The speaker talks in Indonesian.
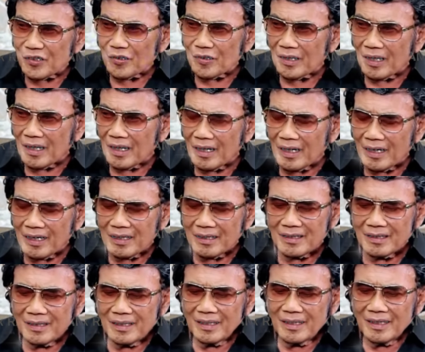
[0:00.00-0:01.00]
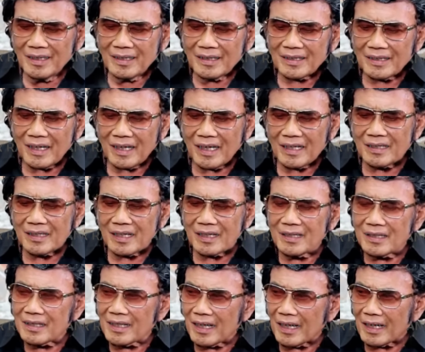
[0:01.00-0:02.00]
tindakan mereka telah menimbulkan
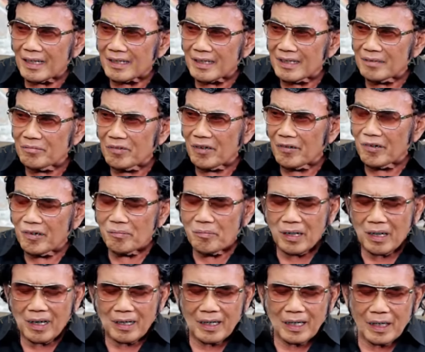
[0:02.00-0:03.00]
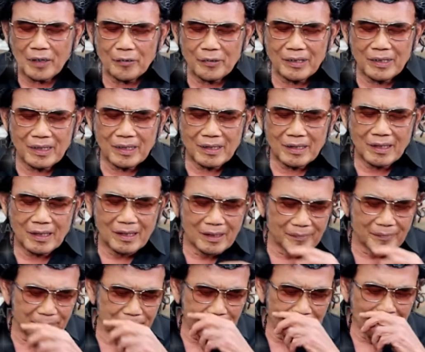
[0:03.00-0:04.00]
keresahan dan kegaduhan di tengah
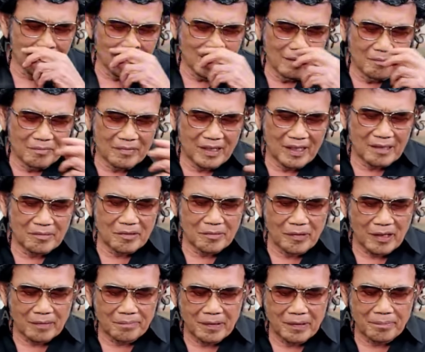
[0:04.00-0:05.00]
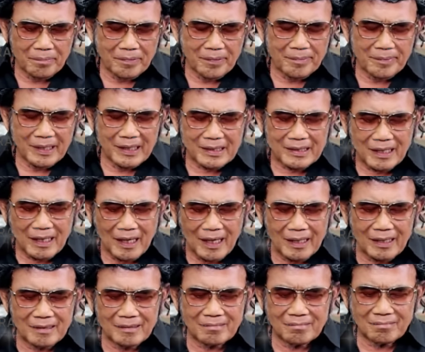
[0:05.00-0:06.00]
masyarakat. Mereka
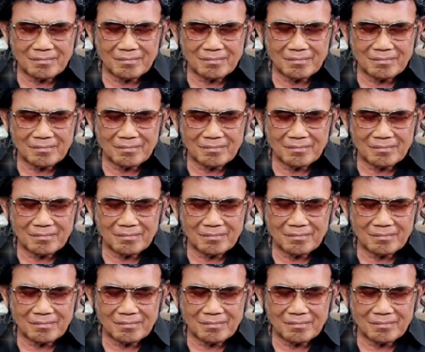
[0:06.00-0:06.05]
menggunakan